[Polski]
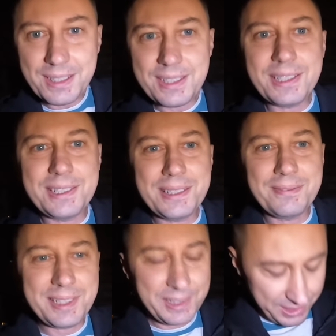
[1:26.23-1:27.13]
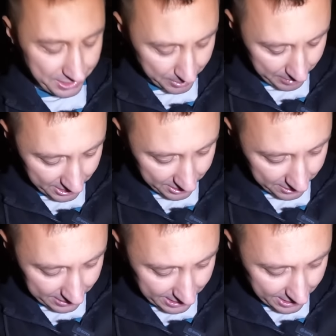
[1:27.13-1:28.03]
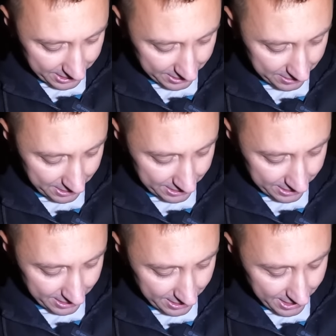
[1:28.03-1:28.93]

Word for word: Zachęcam Was do tego, żebyście oglądali Karolinę